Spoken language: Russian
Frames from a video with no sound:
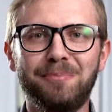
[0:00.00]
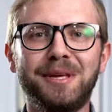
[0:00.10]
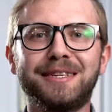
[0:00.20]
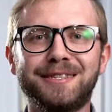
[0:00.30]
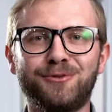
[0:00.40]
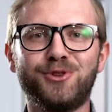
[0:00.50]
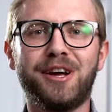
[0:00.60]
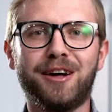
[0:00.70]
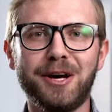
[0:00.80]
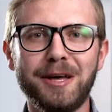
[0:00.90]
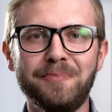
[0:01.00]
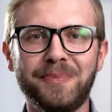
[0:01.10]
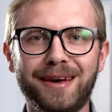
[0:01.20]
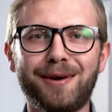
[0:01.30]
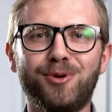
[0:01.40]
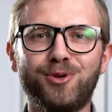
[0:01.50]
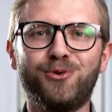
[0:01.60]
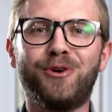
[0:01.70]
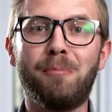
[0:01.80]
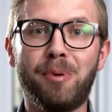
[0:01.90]
Меня зовут Николай, я
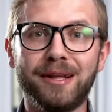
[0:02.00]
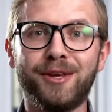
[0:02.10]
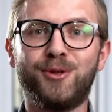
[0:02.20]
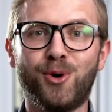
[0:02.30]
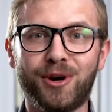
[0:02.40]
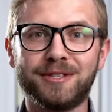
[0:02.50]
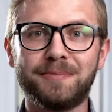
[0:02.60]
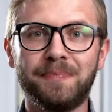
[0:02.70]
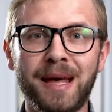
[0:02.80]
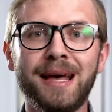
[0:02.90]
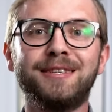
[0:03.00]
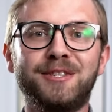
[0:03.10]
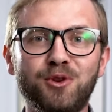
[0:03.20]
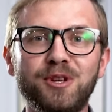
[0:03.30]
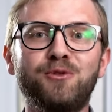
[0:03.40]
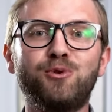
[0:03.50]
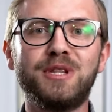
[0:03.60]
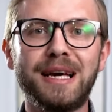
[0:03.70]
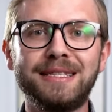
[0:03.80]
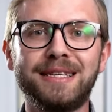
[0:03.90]
работаю в компании Torex. Сегодня вы
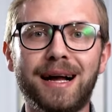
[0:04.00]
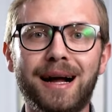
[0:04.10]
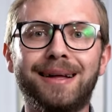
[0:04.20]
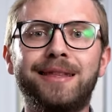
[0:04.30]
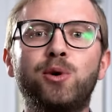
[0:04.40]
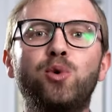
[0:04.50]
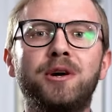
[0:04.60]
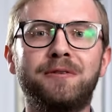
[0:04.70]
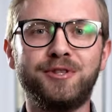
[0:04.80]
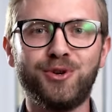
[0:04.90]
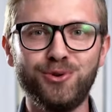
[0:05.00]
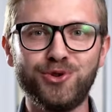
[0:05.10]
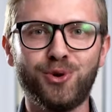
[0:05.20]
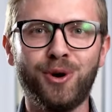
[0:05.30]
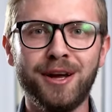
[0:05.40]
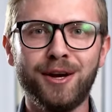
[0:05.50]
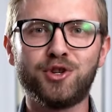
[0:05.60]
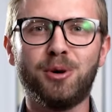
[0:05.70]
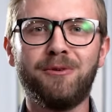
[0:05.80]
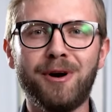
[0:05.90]
узнаете, как отрегулировать ручку,
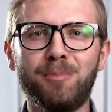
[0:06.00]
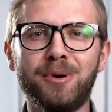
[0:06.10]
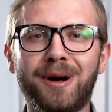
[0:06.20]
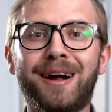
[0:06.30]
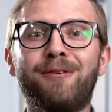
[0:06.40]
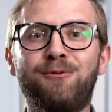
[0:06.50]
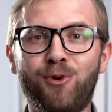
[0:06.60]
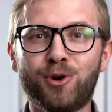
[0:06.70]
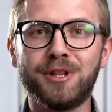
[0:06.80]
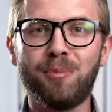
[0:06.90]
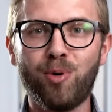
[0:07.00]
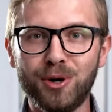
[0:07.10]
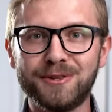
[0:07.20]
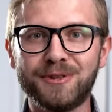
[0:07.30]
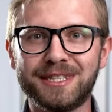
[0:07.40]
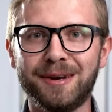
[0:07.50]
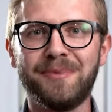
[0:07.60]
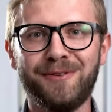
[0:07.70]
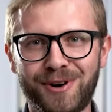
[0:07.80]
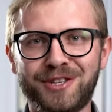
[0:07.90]
чтобы вам было комфортно пользоваться
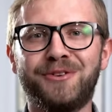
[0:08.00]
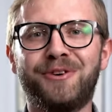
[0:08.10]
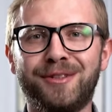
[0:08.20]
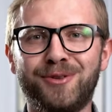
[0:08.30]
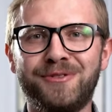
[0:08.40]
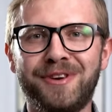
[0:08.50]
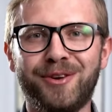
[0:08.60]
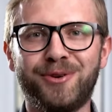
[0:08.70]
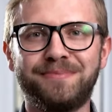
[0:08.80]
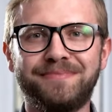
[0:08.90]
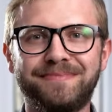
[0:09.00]
вашей входной дверью.